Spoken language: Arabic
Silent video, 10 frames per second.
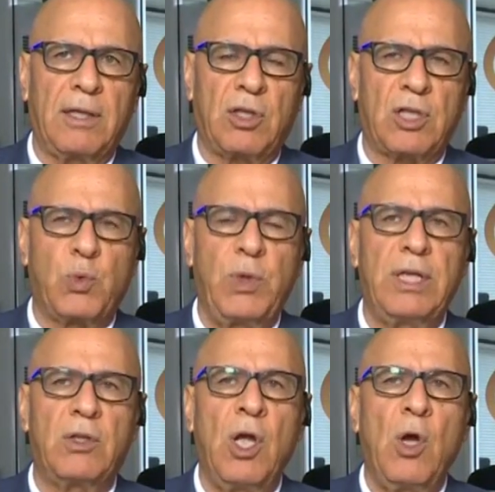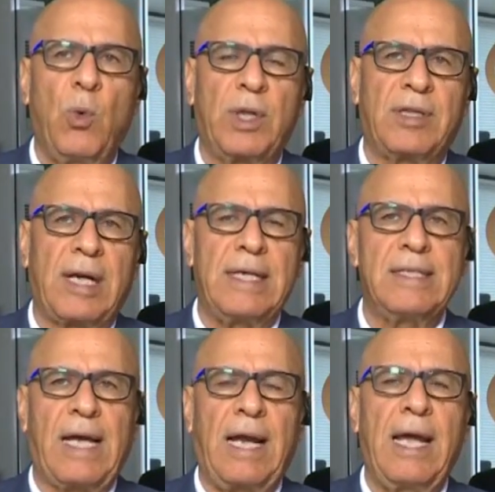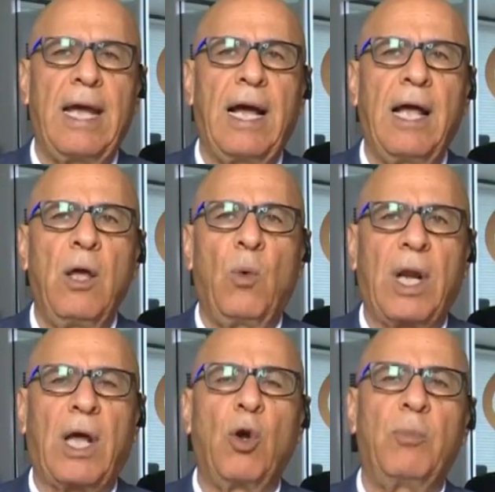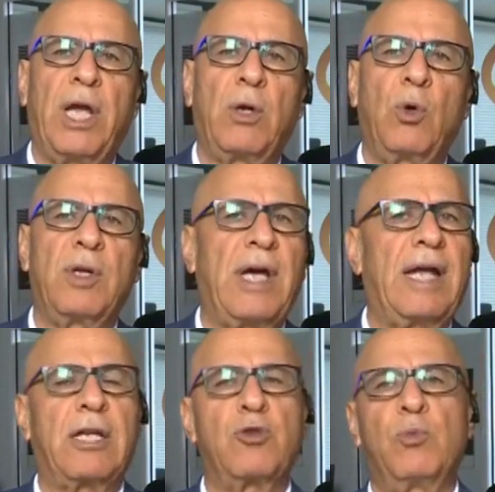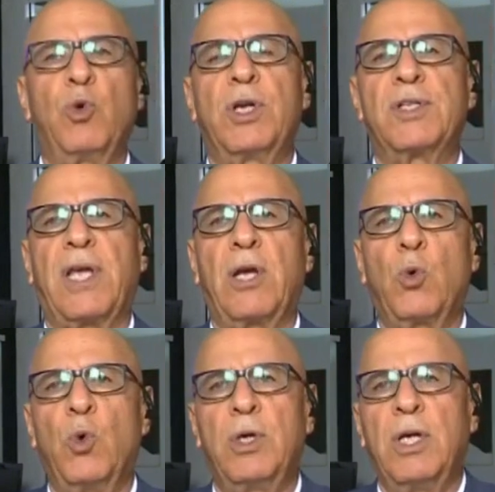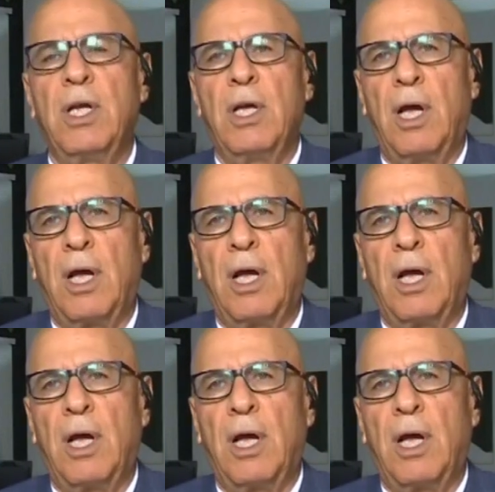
التصويت والتركيز عليها والقول بأنه إذا أتى جمهوري سيكون نعم.